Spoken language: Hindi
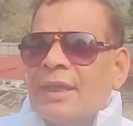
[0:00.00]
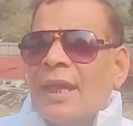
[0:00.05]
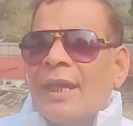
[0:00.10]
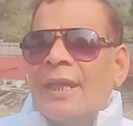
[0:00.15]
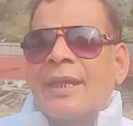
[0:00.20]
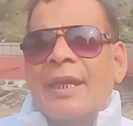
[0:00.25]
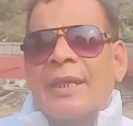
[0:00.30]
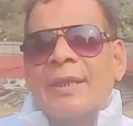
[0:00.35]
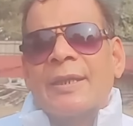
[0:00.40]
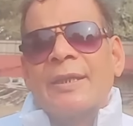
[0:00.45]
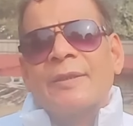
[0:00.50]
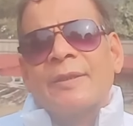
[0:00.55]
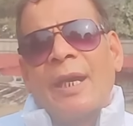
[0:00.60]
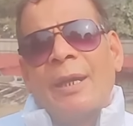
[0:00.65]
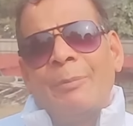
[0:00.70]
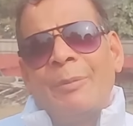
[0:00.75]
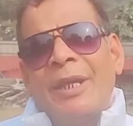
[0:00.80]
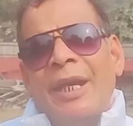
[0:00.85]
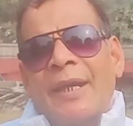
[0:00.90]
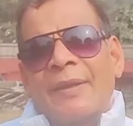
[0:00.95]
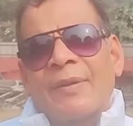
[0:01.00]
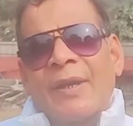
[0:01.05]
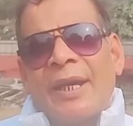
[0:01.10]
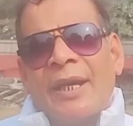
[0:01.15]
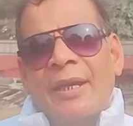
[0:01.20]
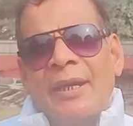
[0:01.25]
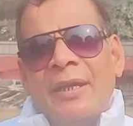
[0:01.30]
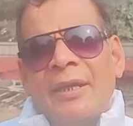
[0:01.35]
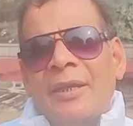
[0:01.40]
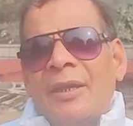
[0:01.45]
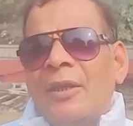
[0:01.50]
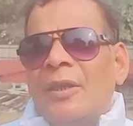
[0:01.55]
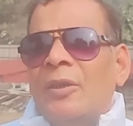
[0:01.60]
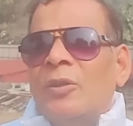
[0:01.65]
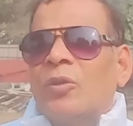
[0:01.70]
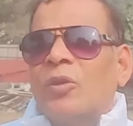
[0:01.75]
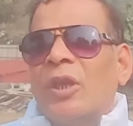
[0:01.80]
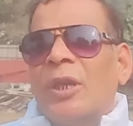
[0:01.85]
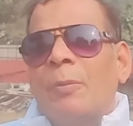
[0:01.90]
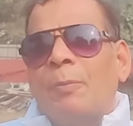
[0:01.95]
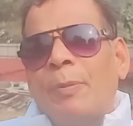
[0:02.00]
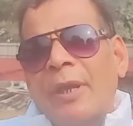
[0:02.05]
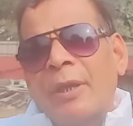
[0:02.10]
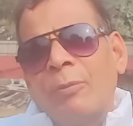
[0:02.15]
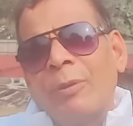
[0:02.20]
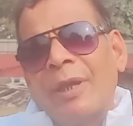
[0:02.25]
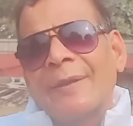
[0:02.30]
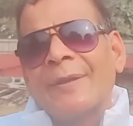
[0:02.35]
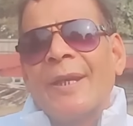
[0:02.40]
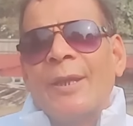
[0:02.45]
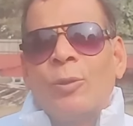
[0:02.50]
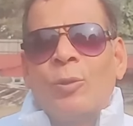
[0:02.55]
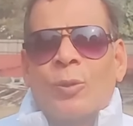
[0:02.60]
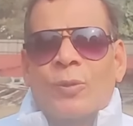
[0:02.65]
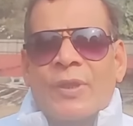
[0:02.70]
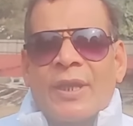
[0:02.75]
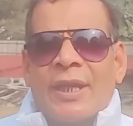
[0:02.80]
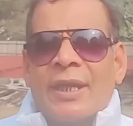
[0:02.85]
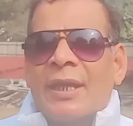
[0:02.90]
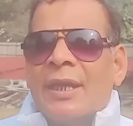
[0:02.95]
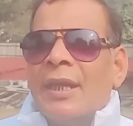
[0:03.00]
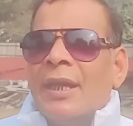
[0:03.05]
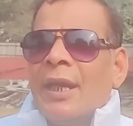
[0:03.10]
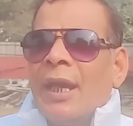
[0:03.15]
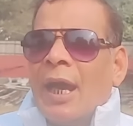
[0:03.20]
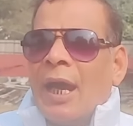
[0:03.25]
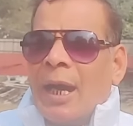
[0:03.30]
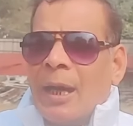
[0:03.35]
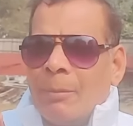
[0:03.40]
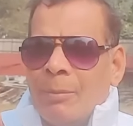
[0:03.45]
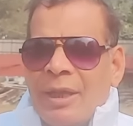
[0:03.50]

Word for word: निकल करके सामने आता है तो ये परिवर्तन होता है